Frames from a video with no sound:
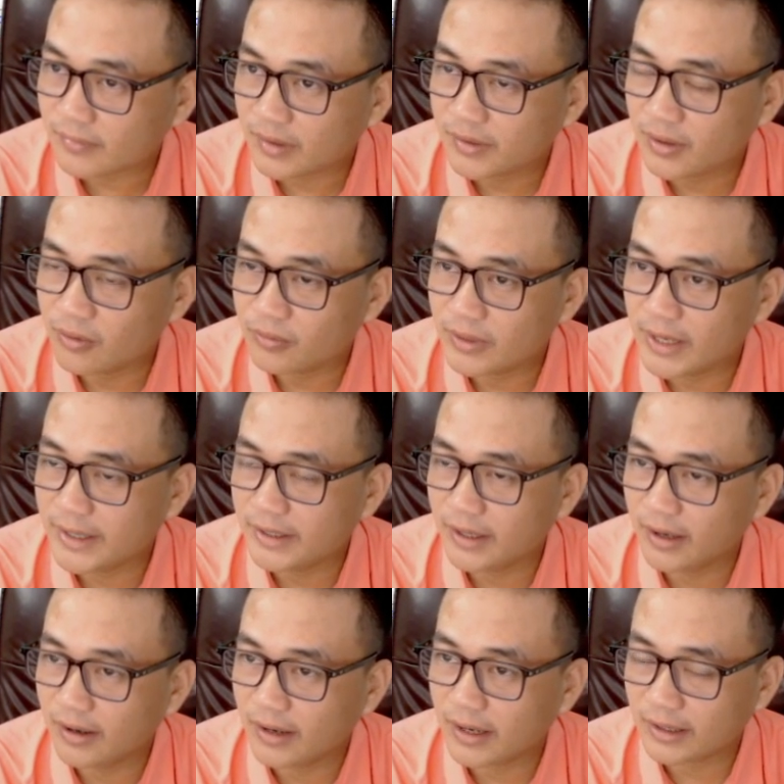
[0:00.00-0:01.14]
dụ DG
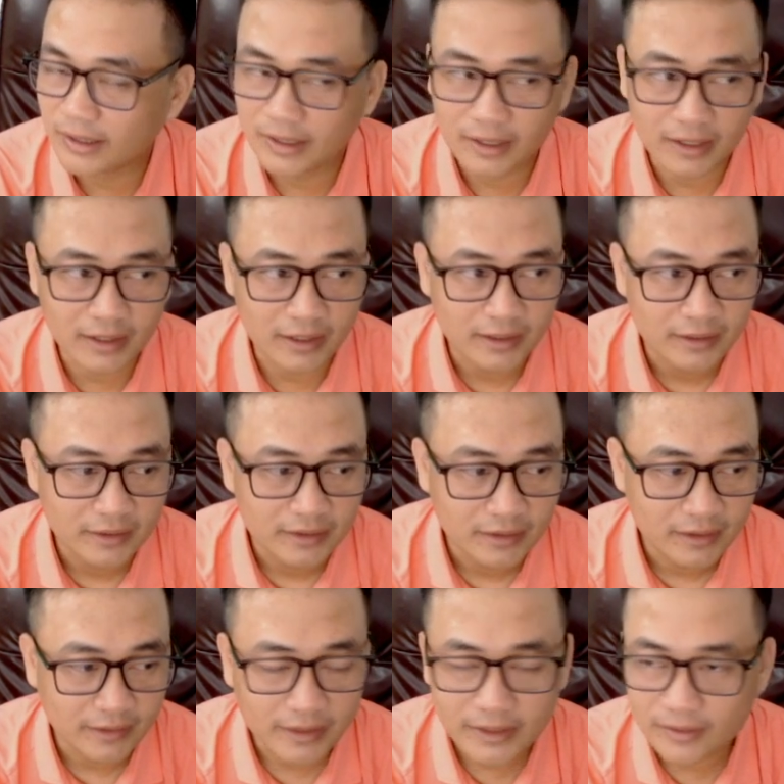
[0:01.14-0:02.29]
hoặc là
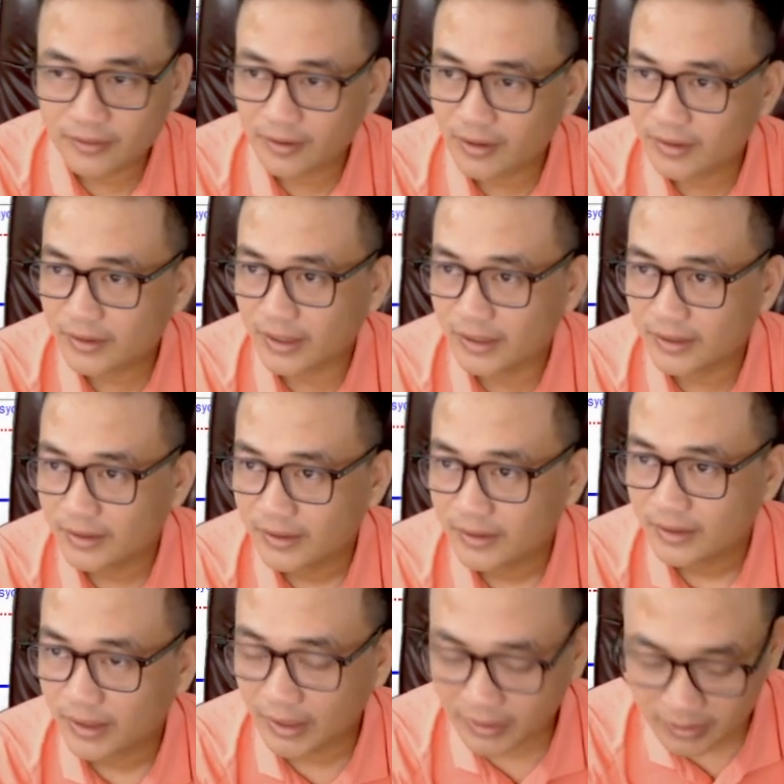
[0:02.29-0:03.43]
đích à, đồ đó nó chỉnh
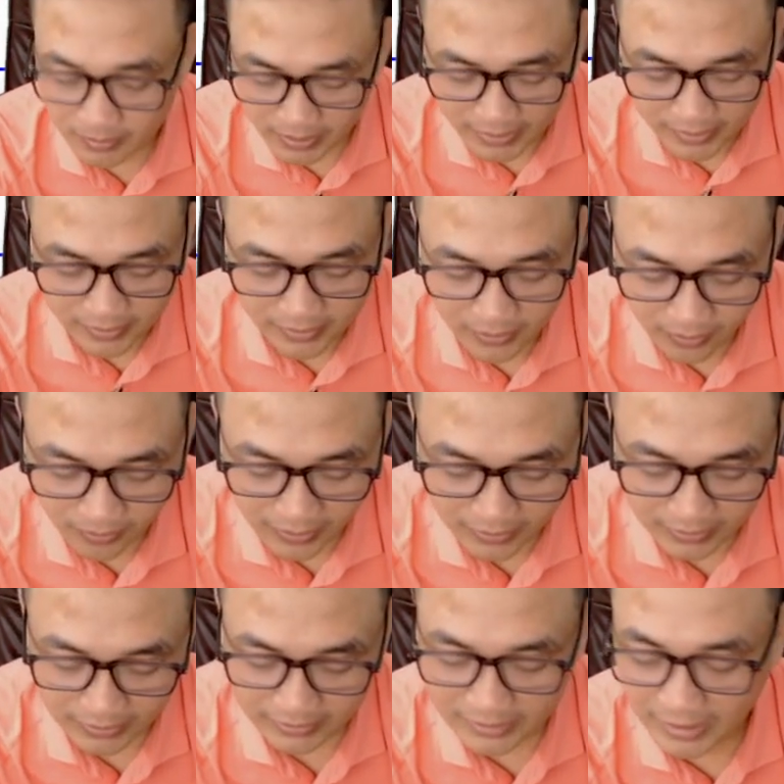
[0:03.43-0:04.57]
à, nhưng mà đích đồ
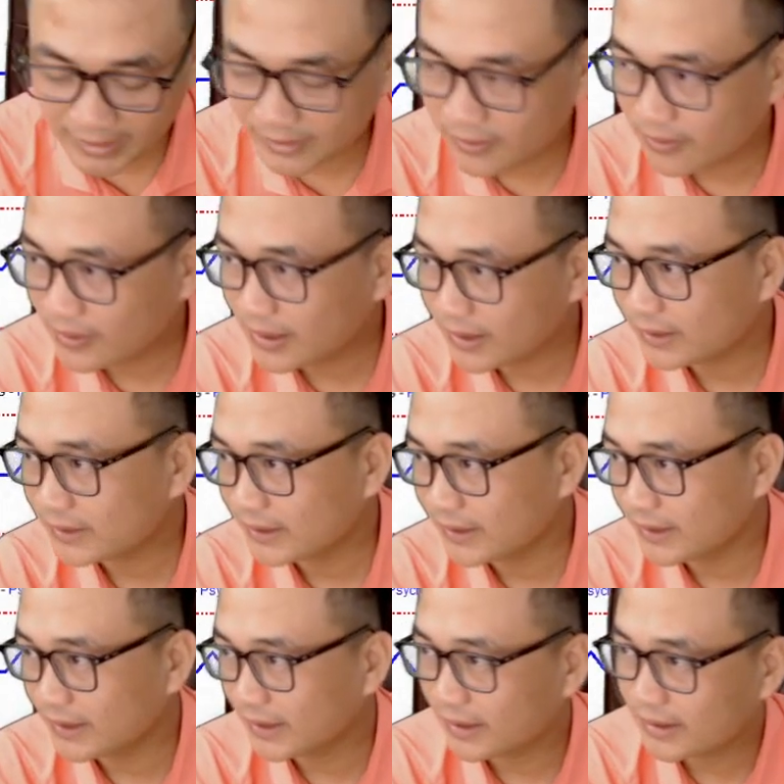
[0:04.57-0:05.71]
hoặc là chạy đồ á
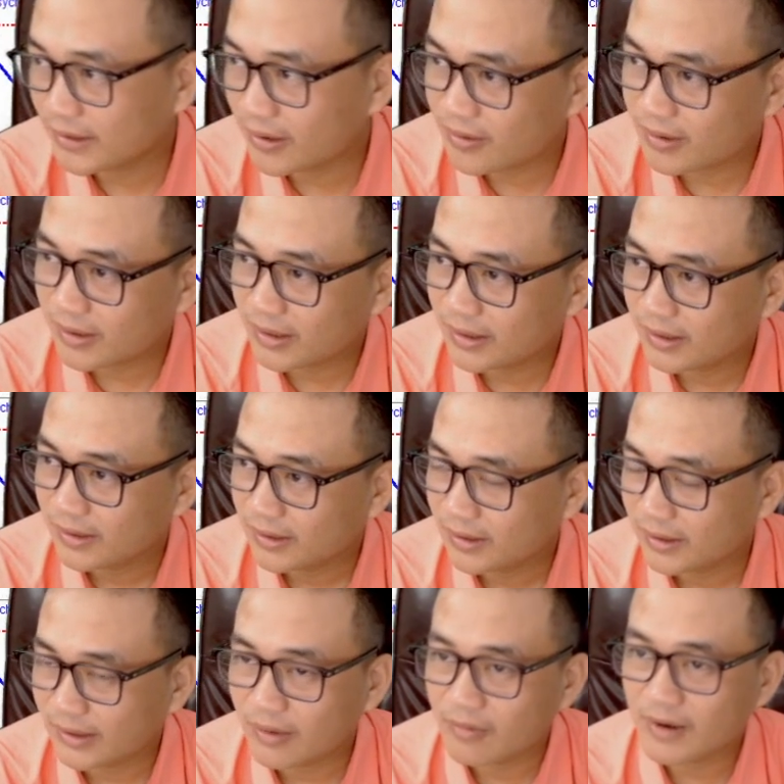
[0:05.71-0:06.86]
thì con
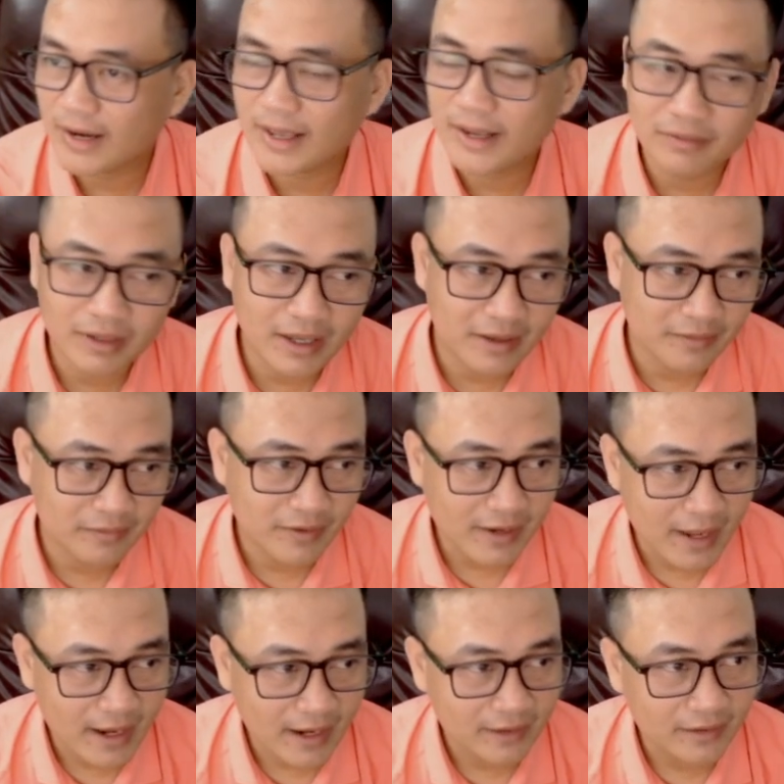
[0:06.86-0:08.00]
uh, Novaland với lại phát
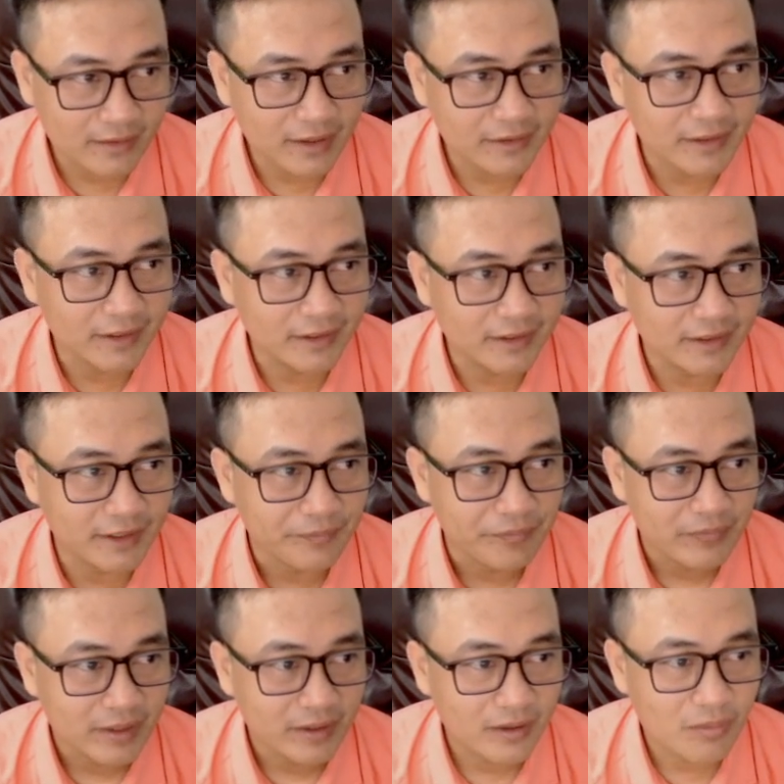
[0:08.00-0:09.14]
đạt nó là chỉnh nó gì
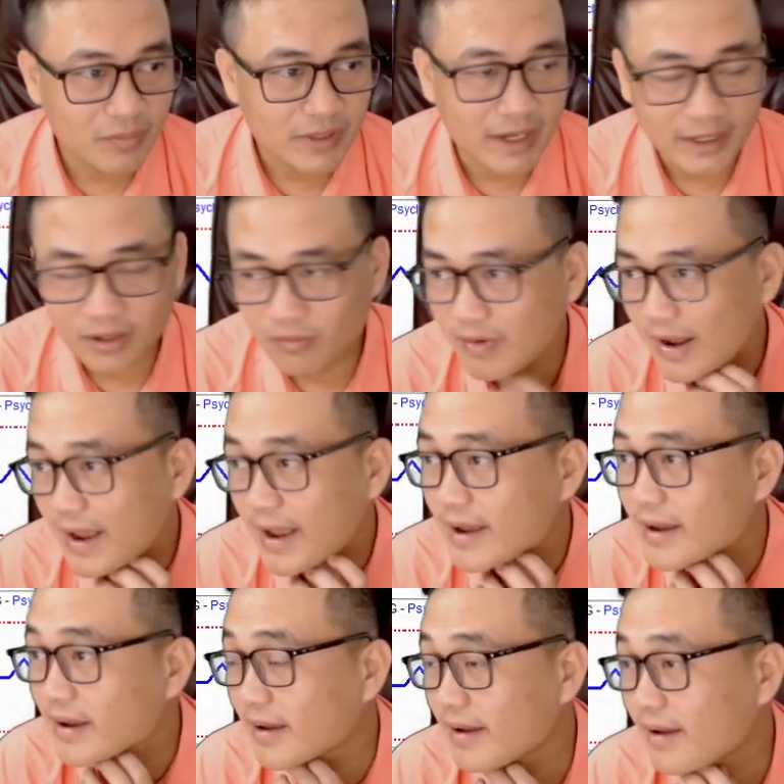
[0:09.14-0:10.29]
nó không có chạy đồng pha
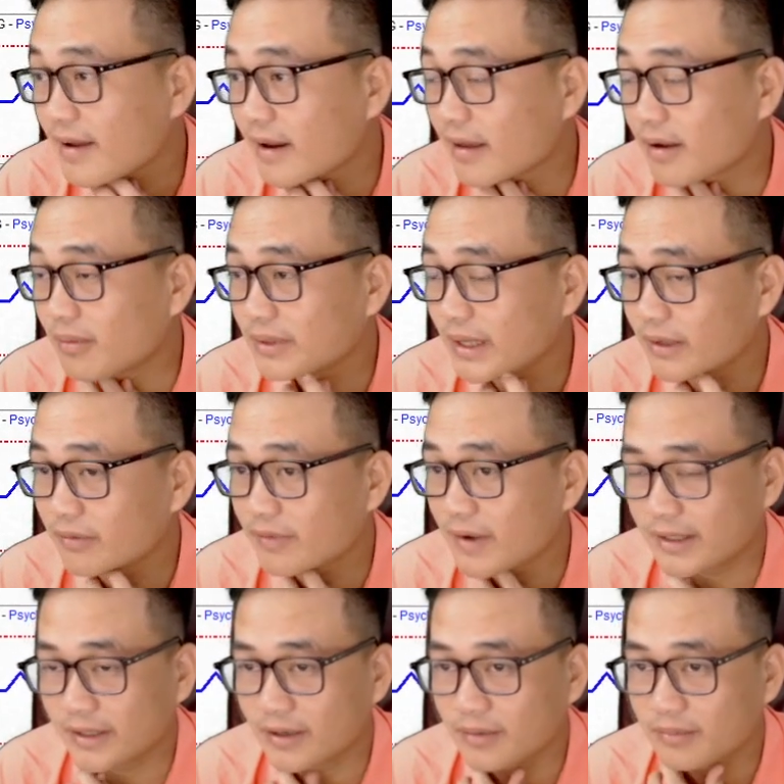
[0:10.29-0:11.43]
nó không chạy đồng
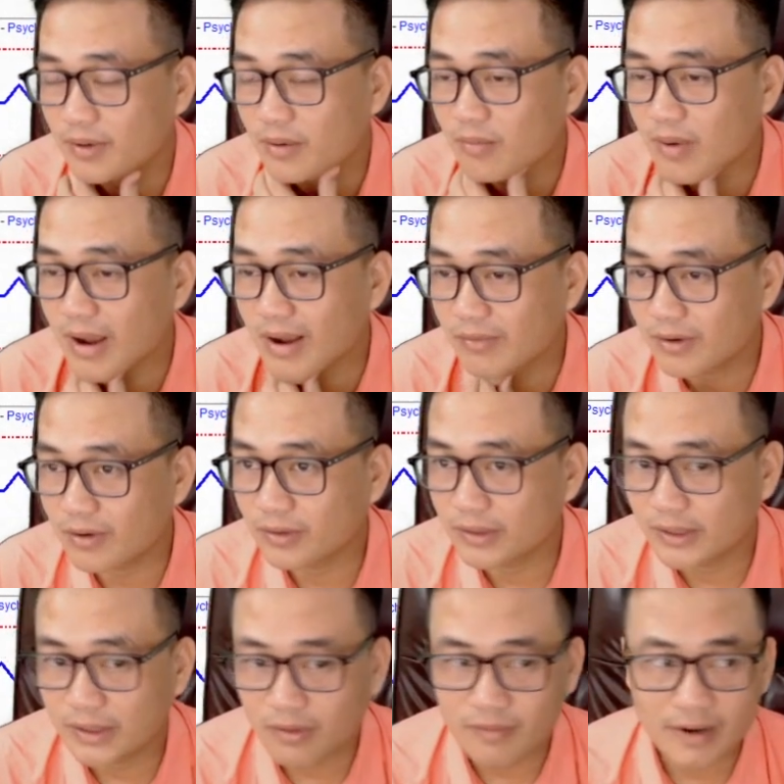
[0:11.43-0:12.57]
pha thì hôm hôm qua vừa rồi
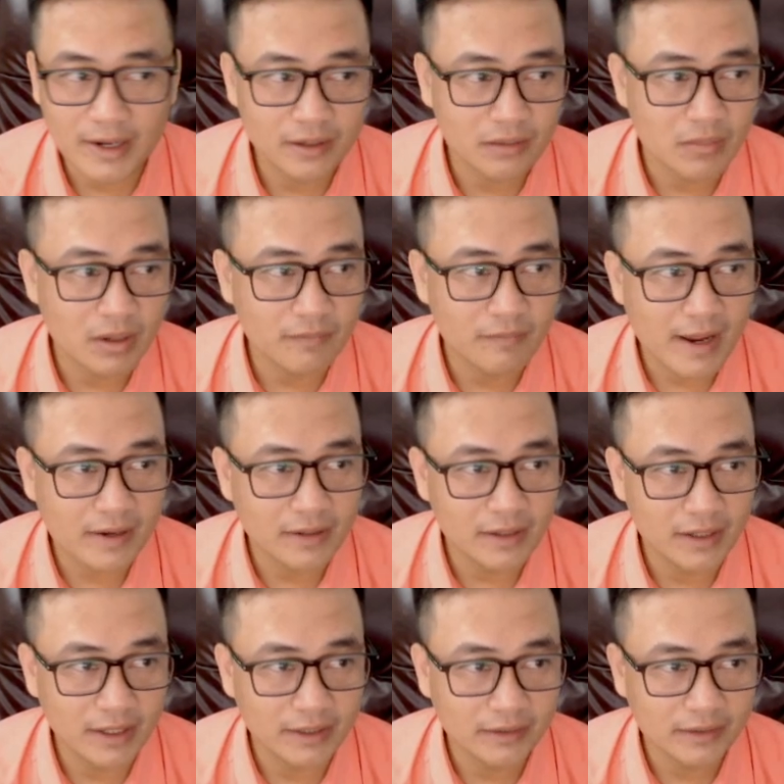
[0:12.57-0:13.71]
thì Novaland nó bứt phá đi
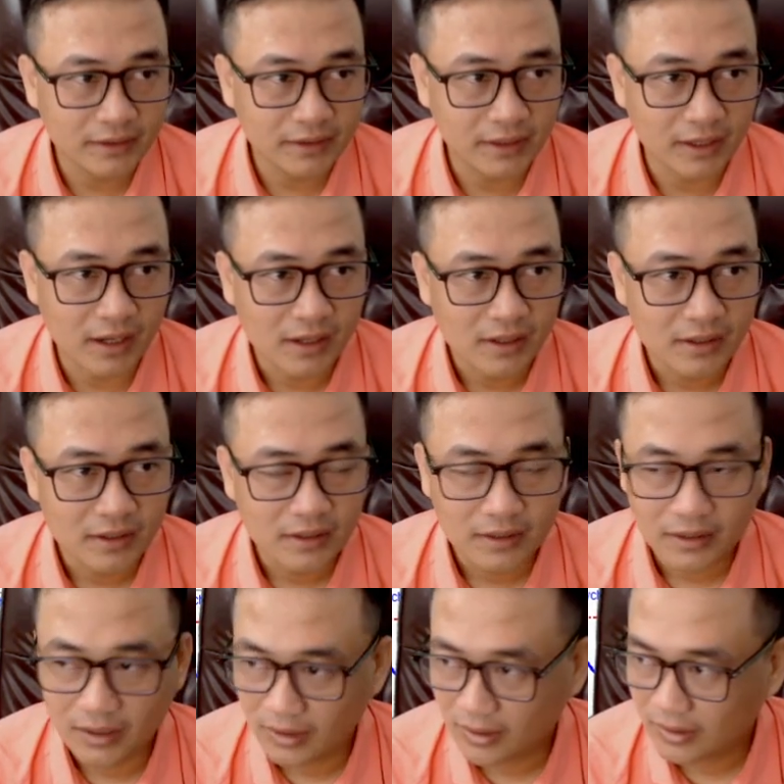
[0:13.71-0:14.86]
lên thì uh,